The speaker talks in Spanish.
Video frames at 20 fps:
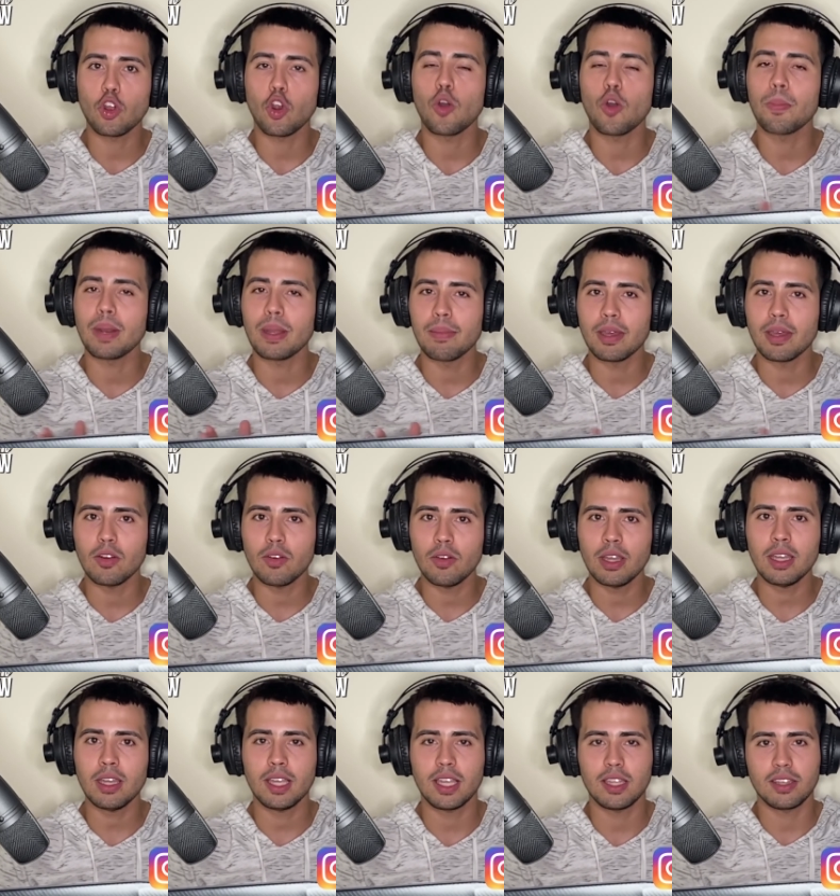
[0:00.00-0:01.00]
Lo primero
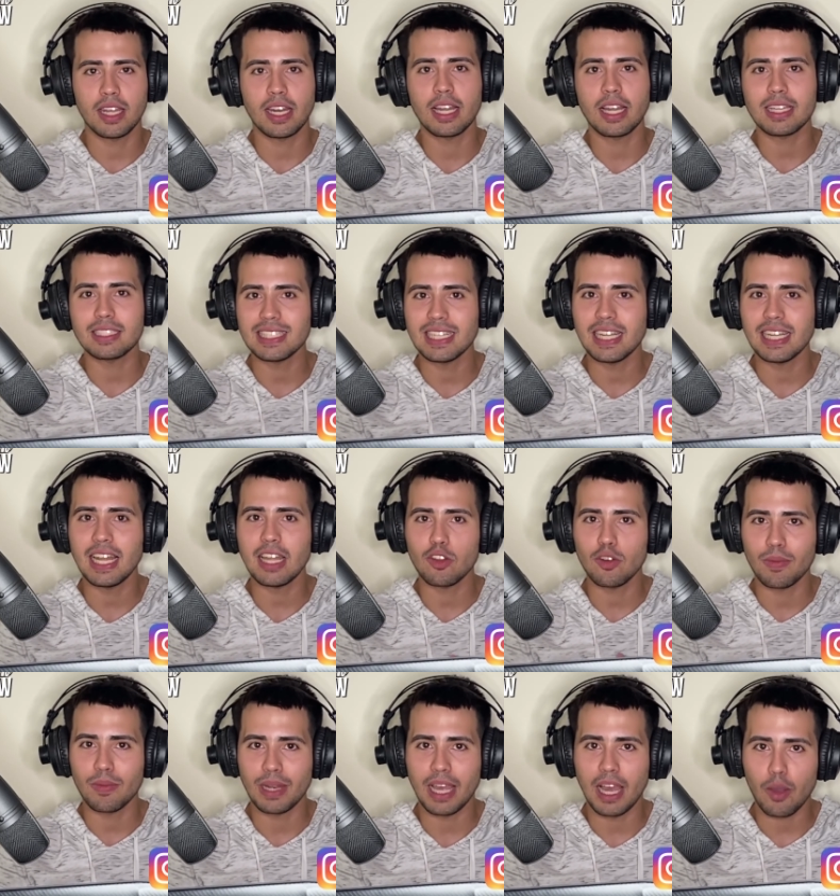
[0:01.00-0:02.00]
es que tienen que seguir a
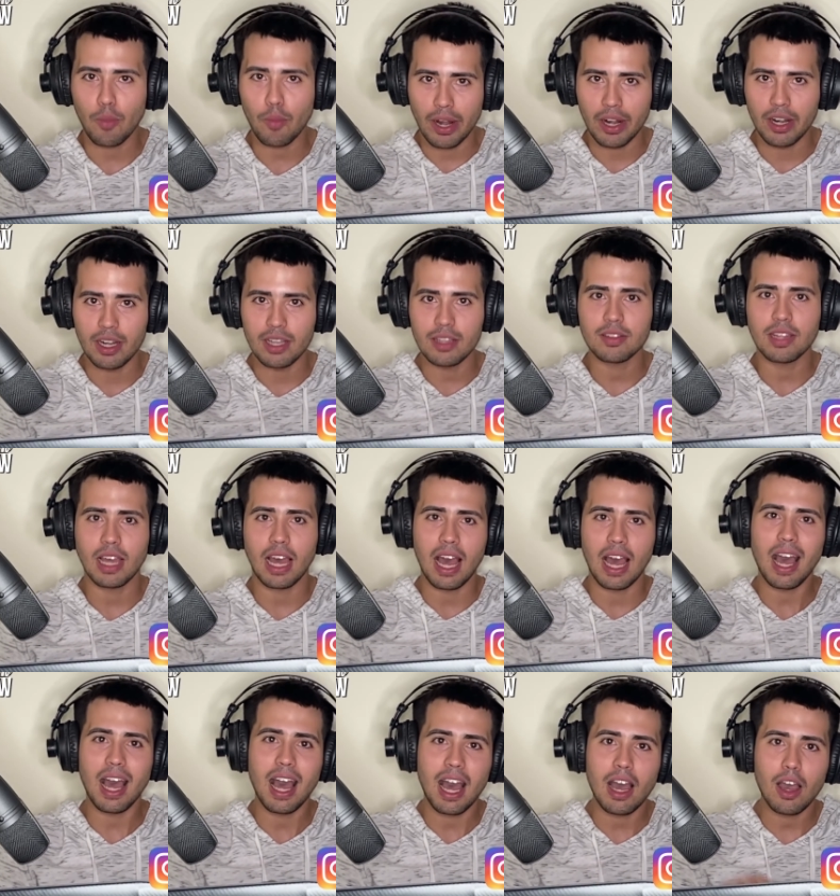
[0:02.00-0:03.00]
AA Wireless.
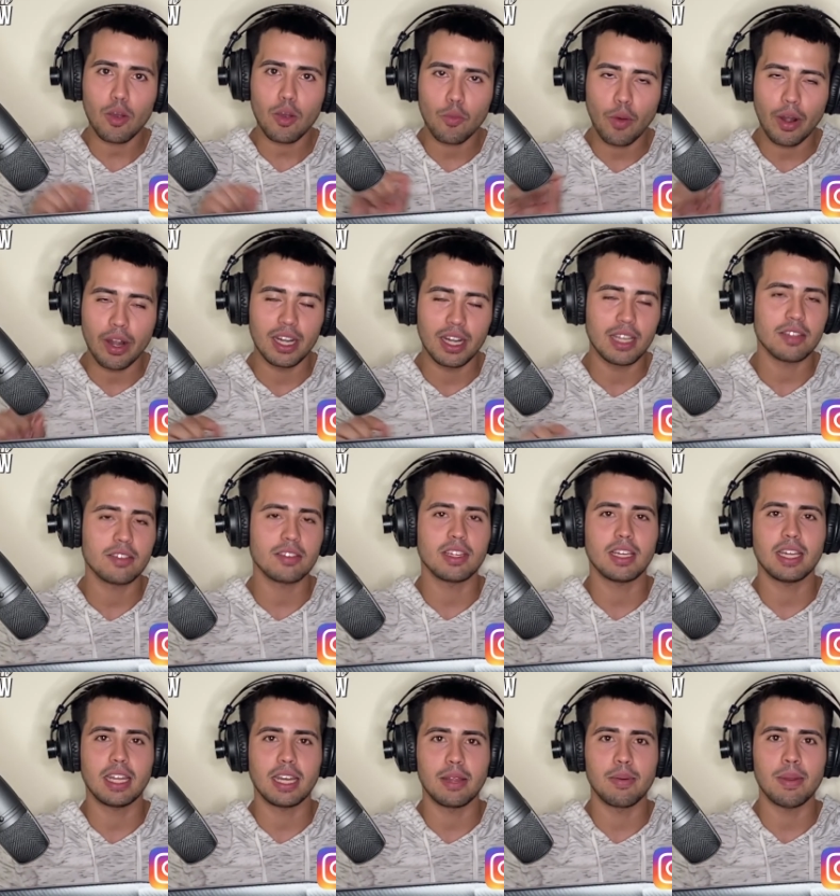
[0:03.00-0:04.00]
AA Wireless se
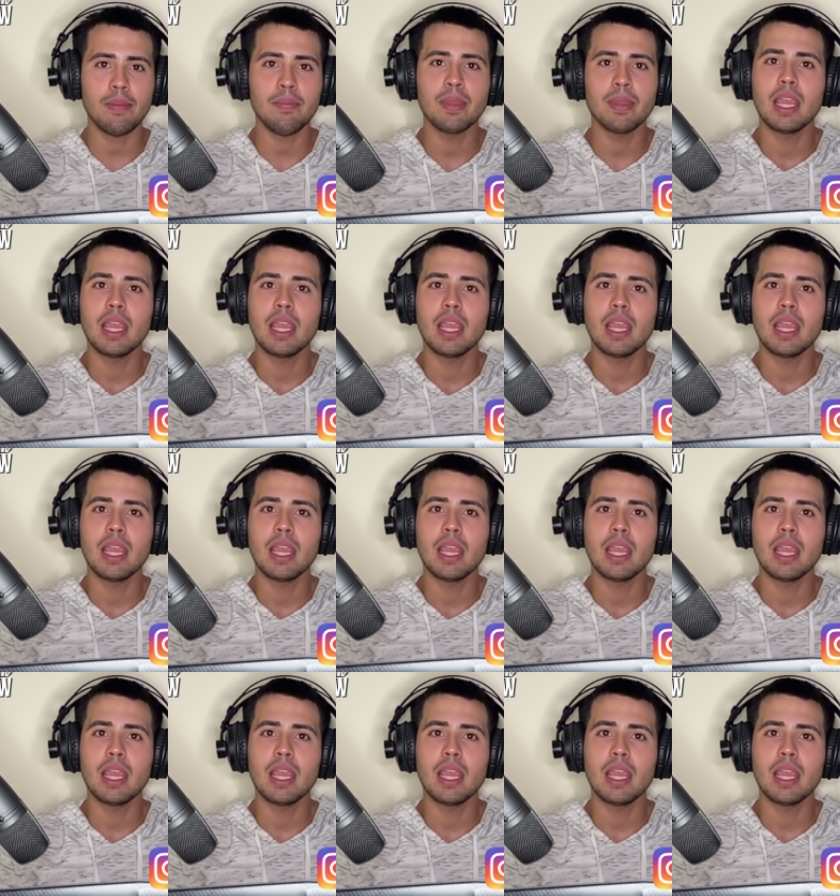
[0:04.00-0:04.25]
escribe.